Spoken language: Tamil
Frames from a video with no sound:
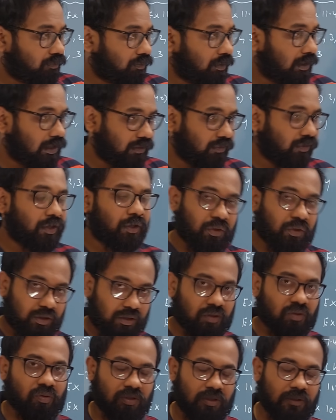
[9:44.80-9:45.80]
பழைய
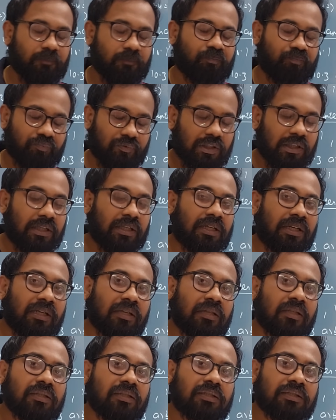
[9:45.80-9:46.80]
வீடியோவில் நான் சொல்கிறேன் என்னென்னா
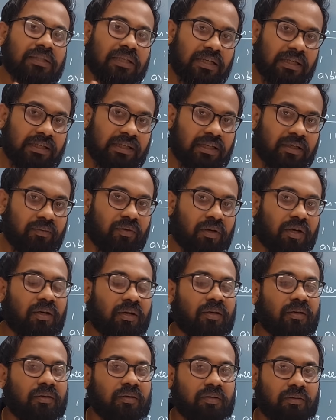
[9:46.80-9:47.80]

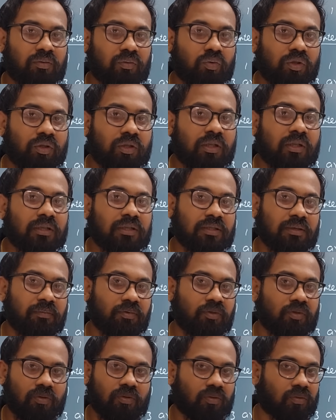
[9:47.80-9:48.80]
செலக்டிவாக கொடுத்துருக்க
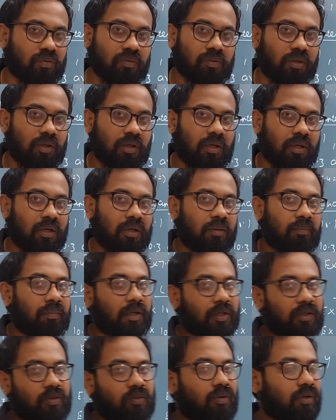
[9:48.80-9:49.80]
சம்ஸ் இருக்கும்
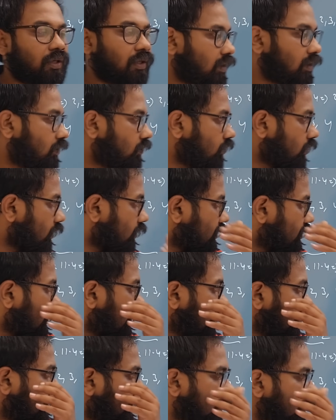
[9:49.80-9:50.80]
பார்த்துக்கோங்க ஓகே
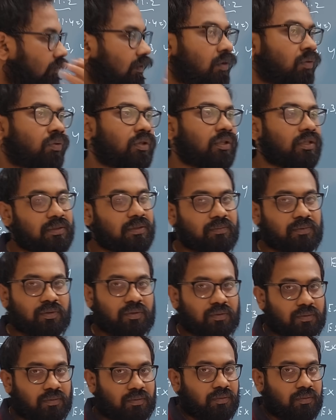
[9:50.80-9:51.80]
செலக்டிவாக கொடுத்த சம்ஸ்
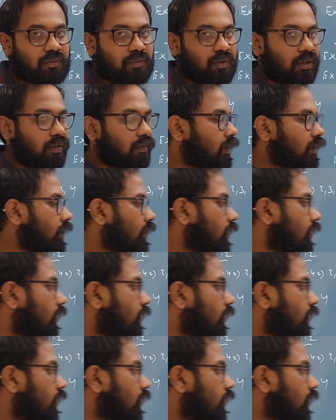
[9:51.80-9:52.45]
இருக்கும் ஓகேவா